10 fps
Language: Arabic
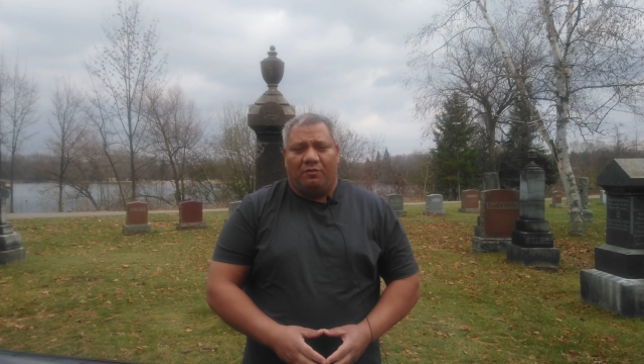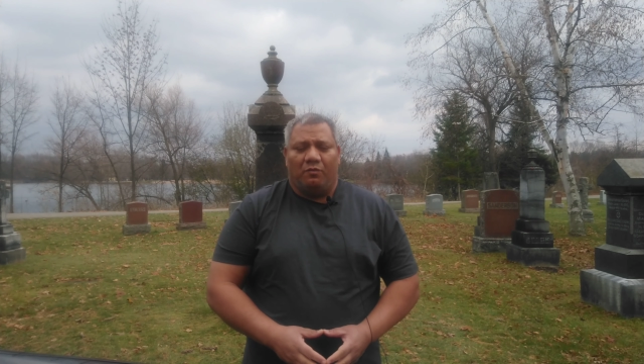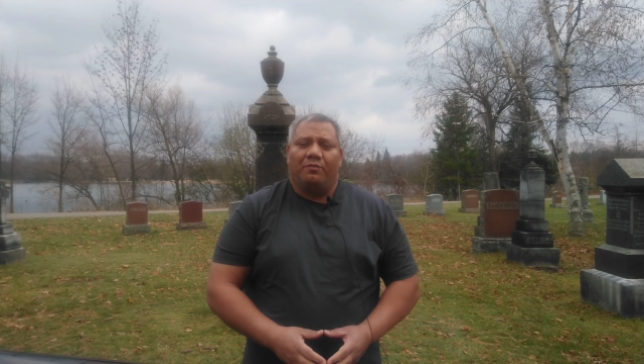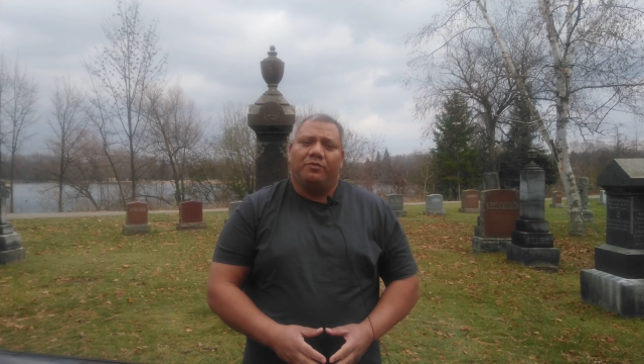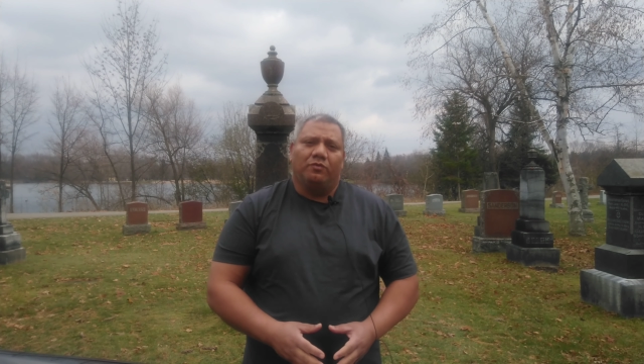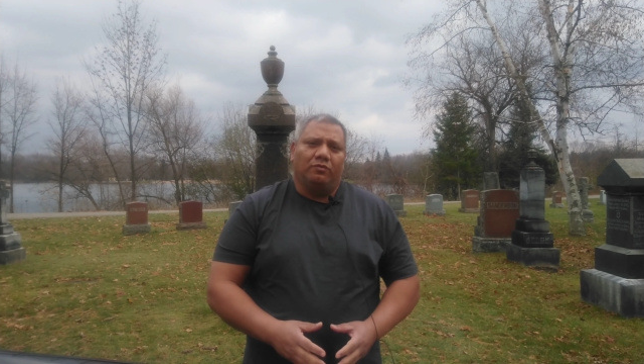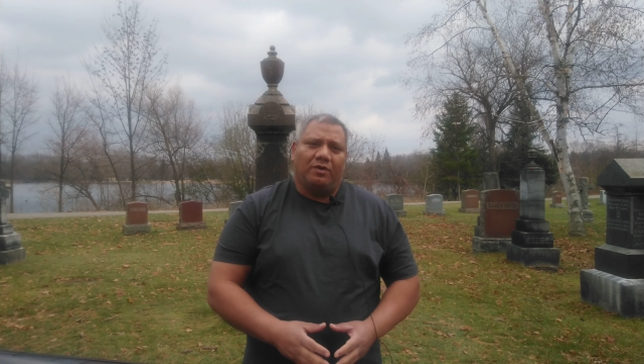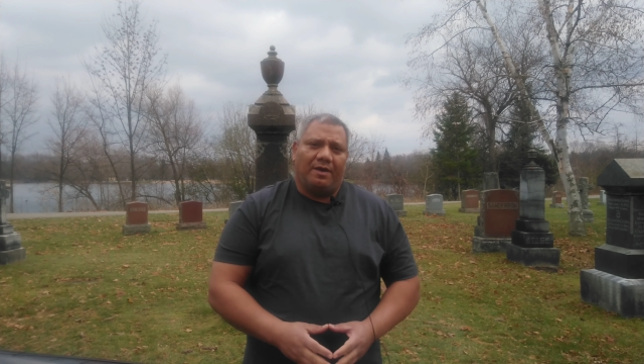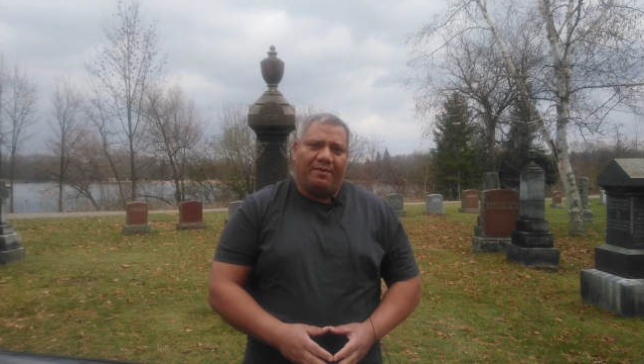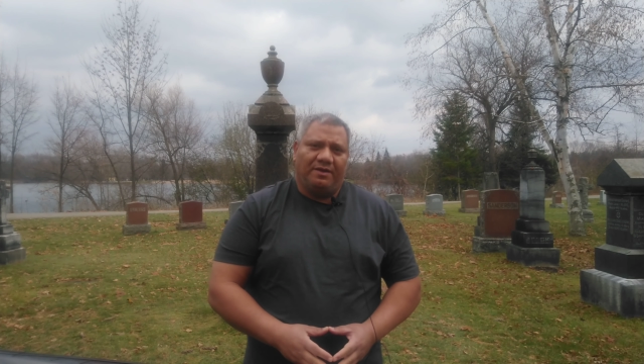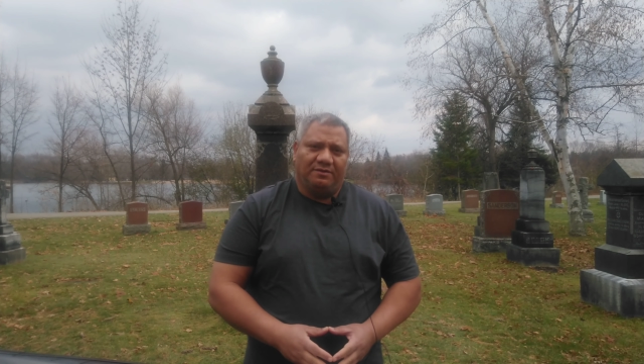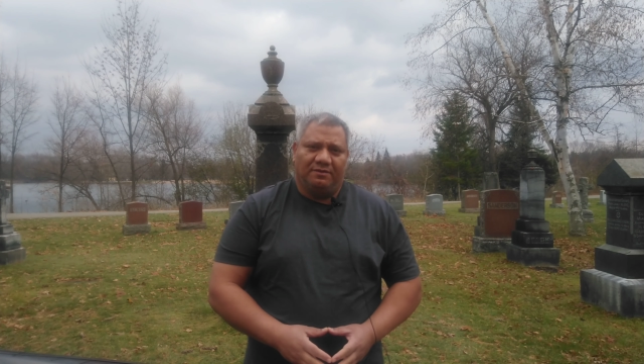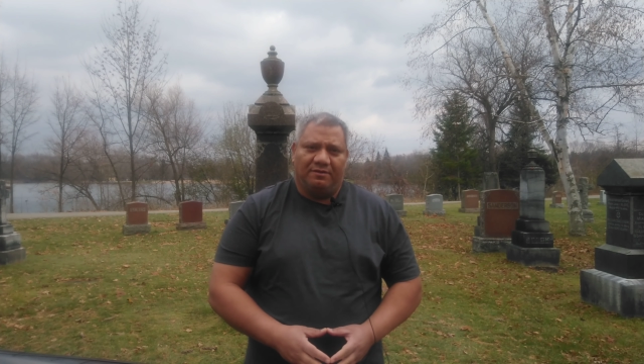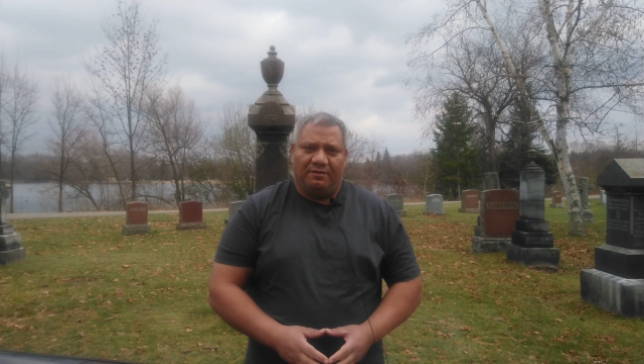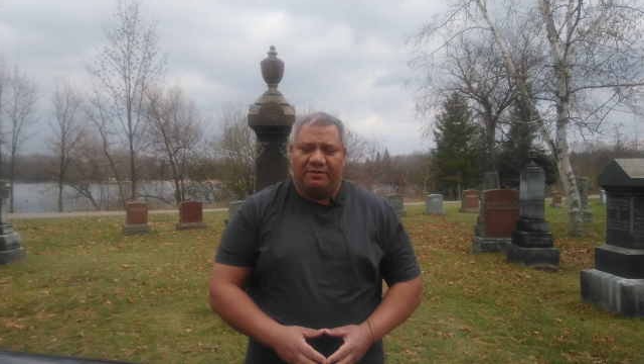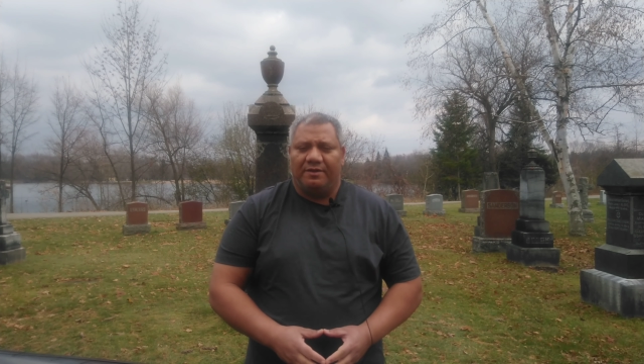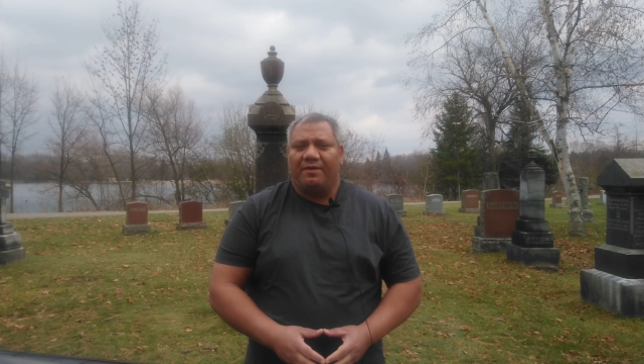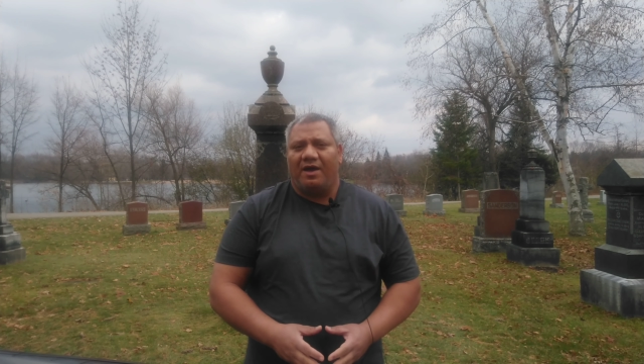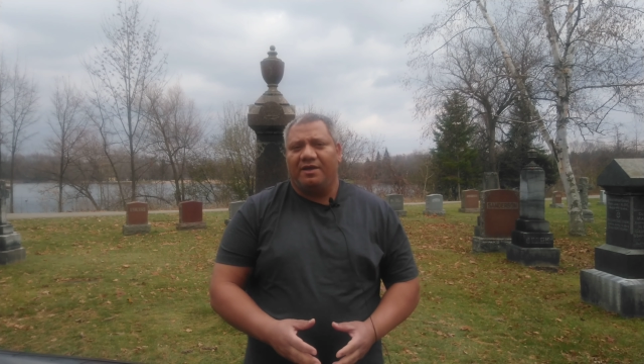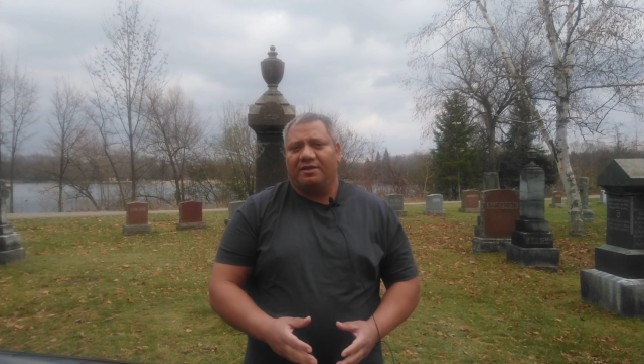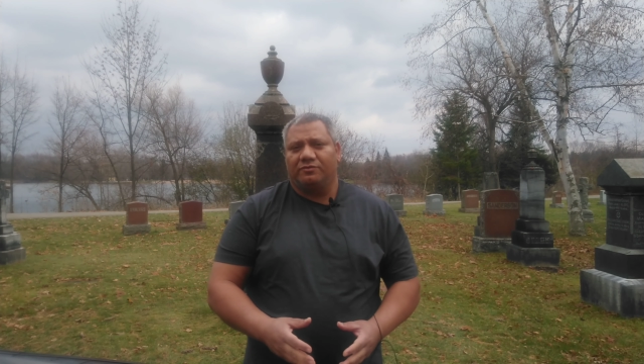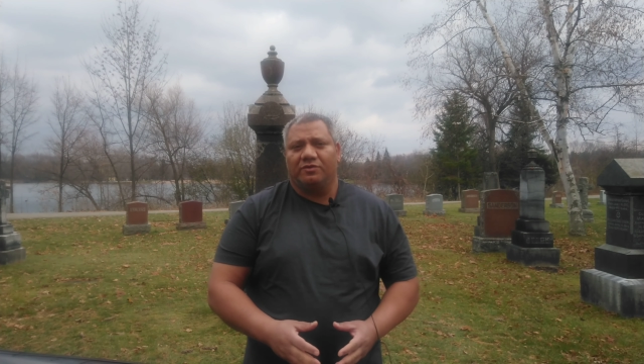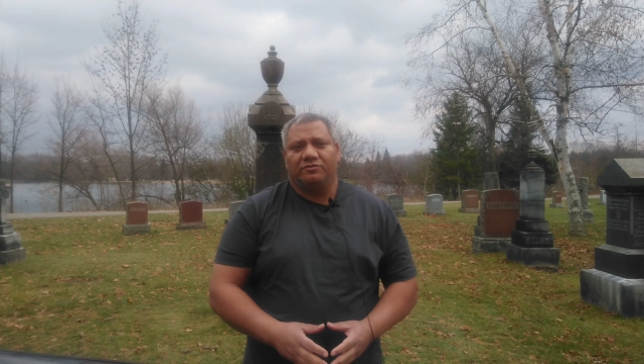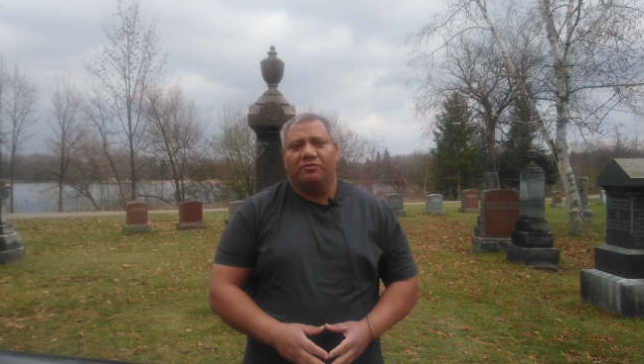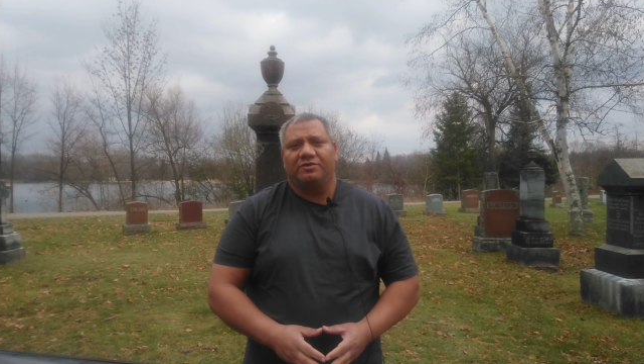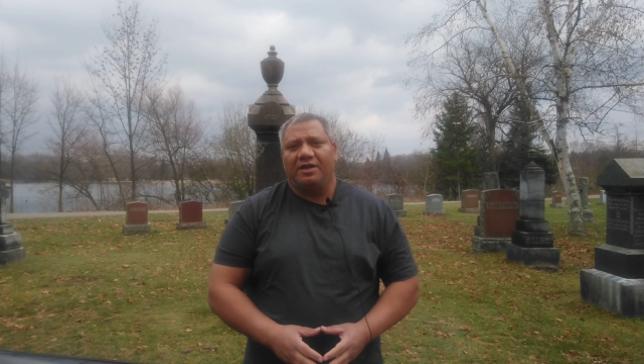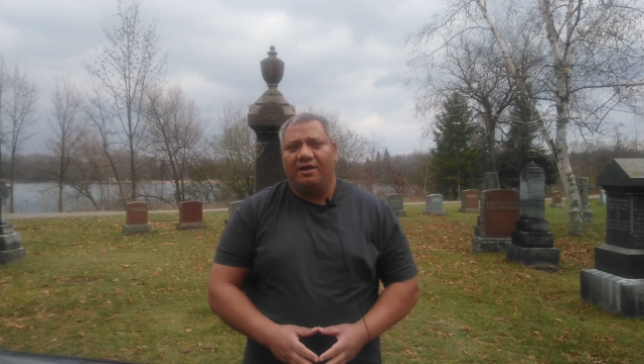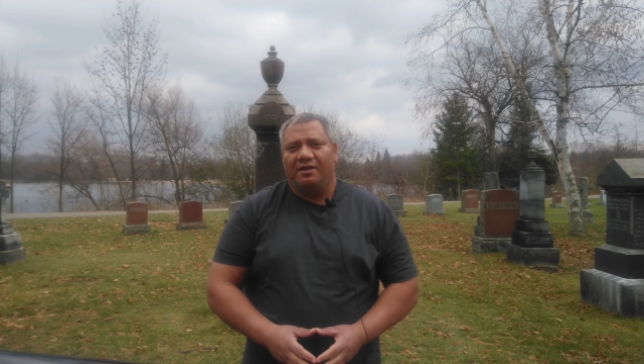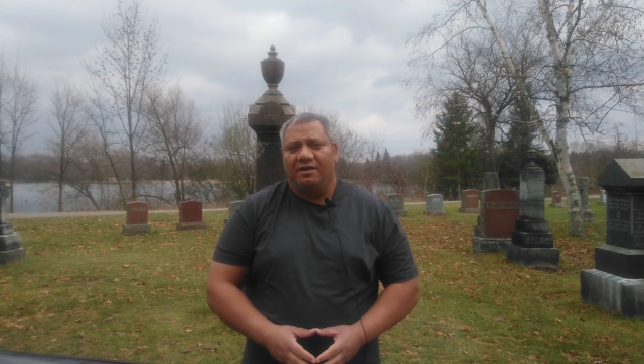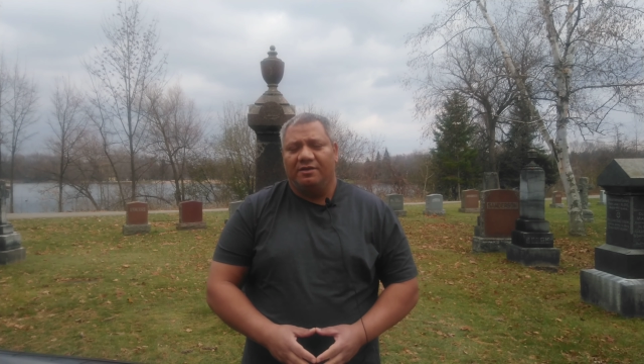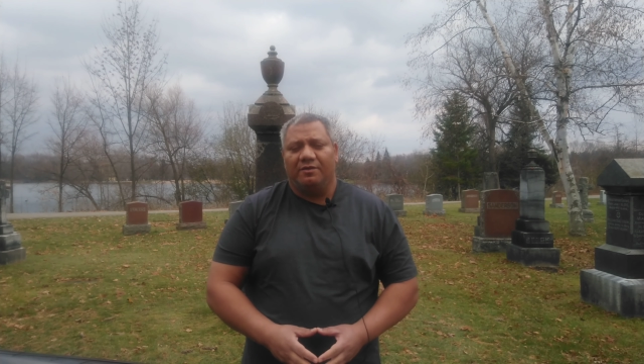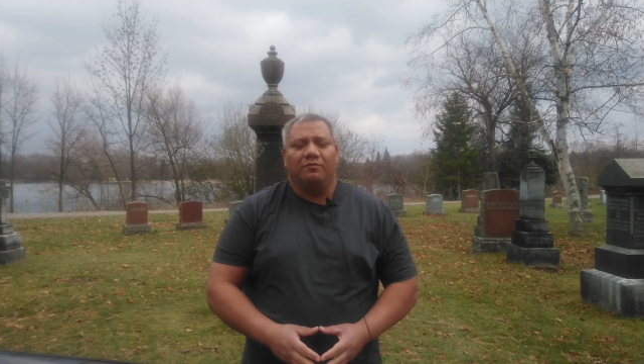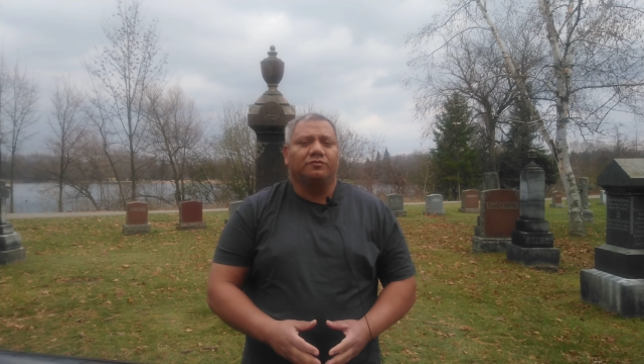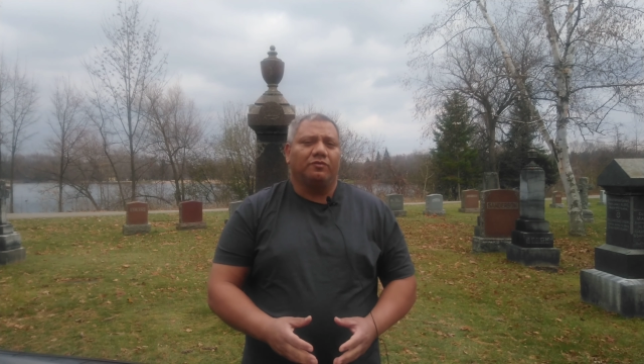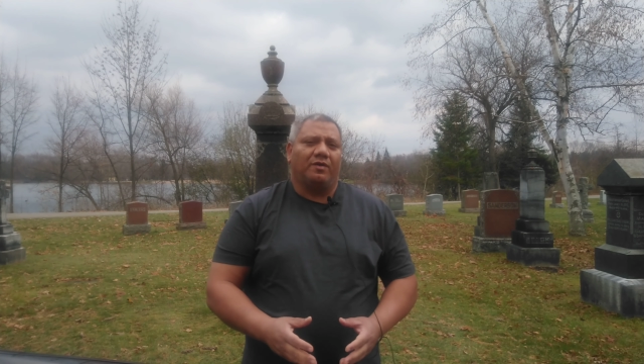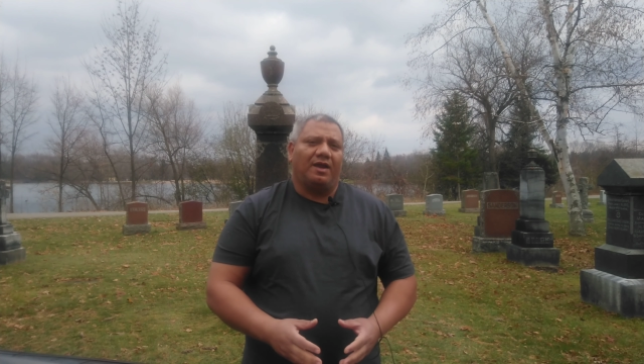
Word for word: وبيقولوا كمان إنما حياتنا الدنيا نموت